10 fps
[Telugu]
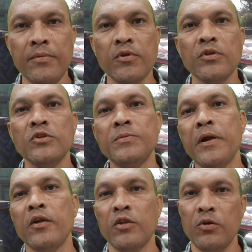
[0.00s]
ఎనిమిది వందల నుంచి
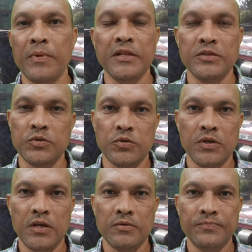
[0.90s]
పన్నెండు వందల రూపాయలు
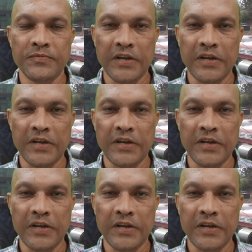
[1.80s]
తీసుకుంటున్నారు